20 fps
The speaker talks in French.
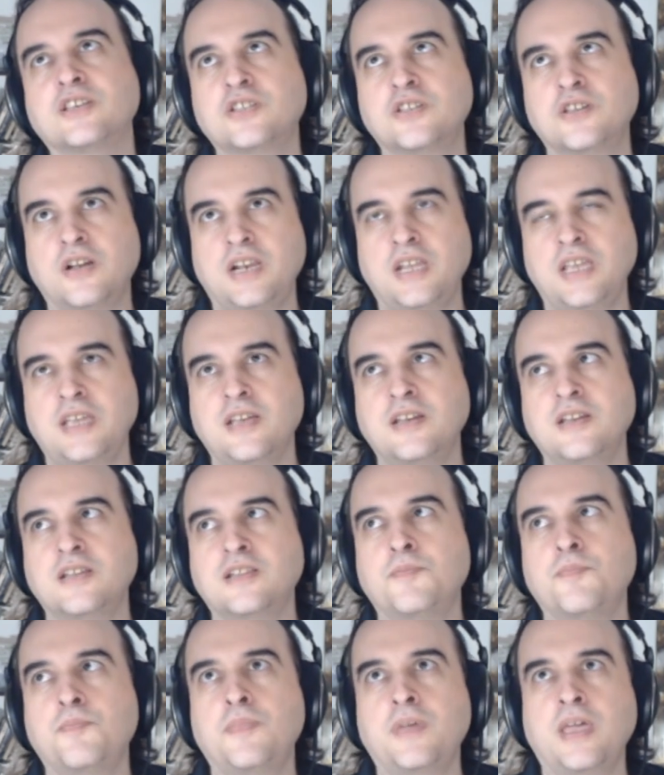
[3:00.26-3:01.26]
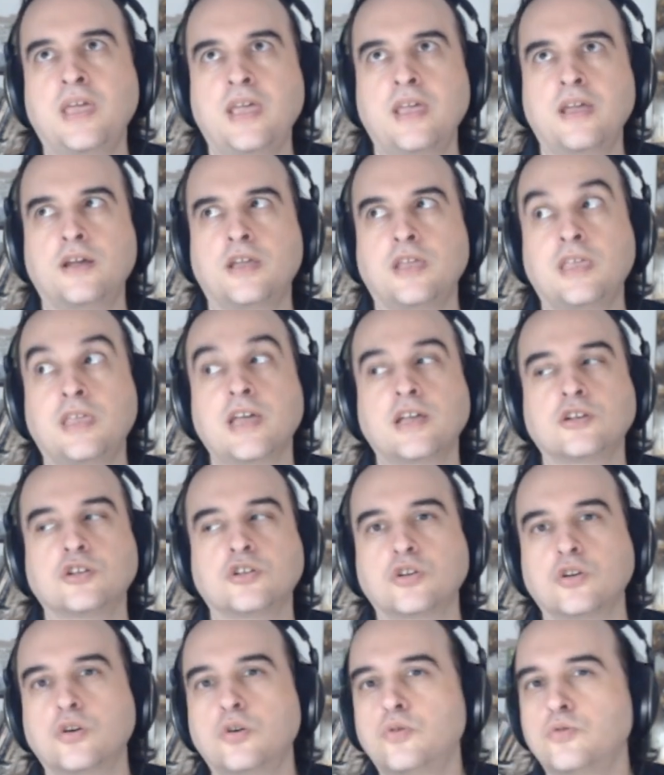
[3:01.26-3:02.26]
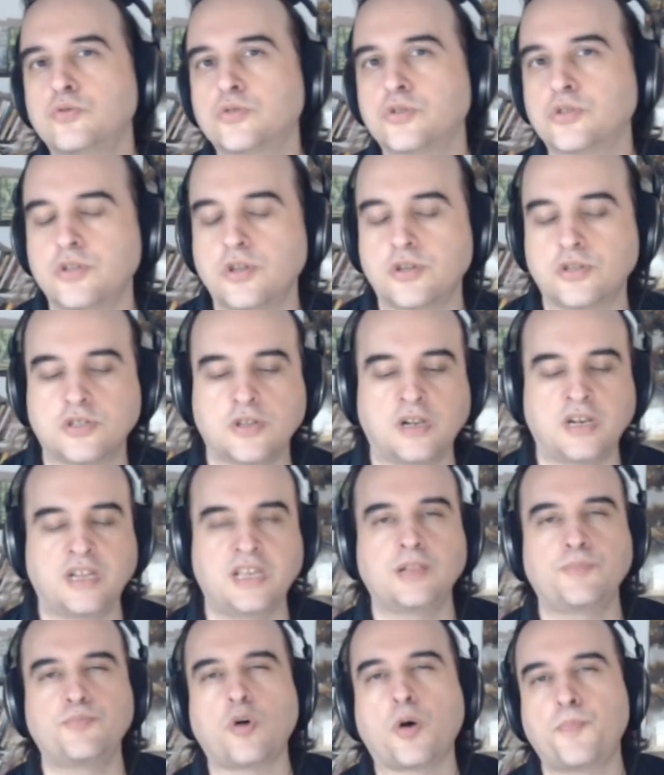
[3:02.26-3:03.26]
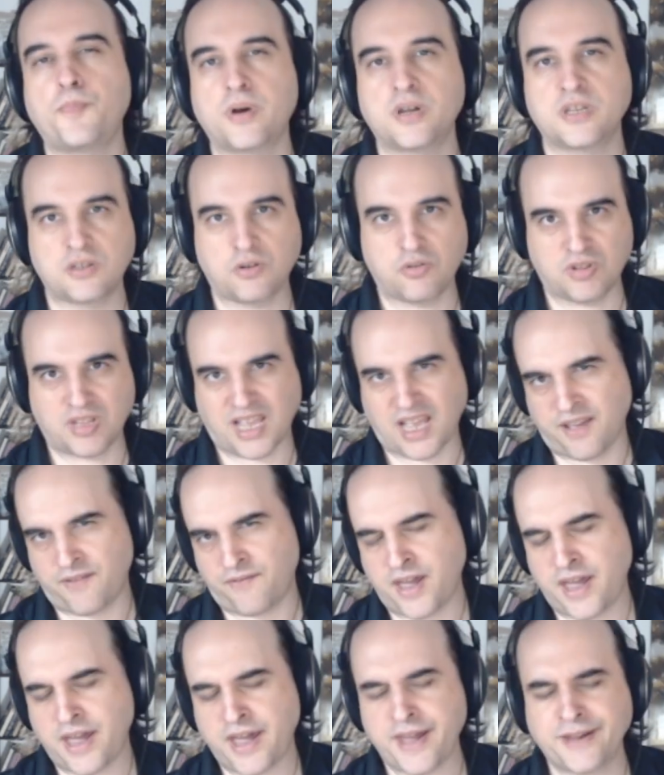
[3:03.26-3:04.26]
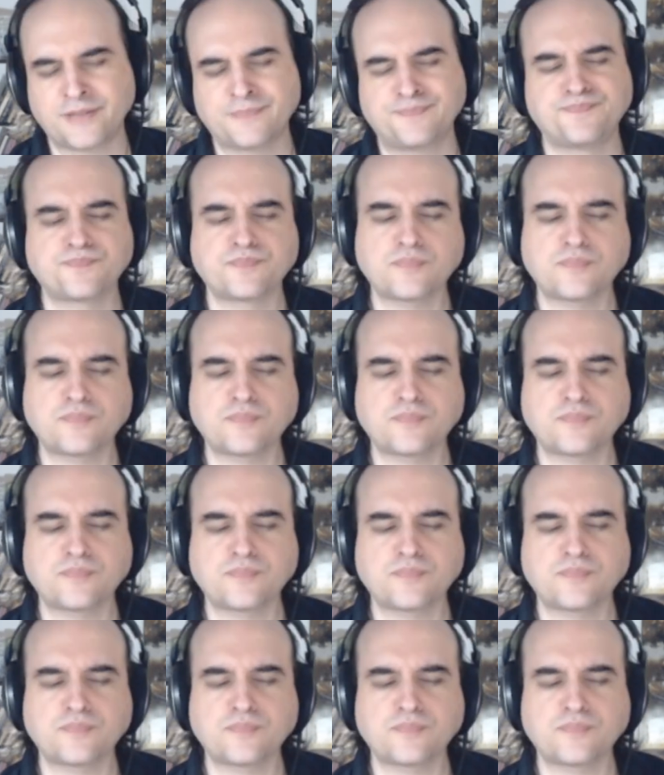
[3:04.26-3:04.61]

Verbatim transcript: solides, mais euh, quelque chose de solide pour passer au travers.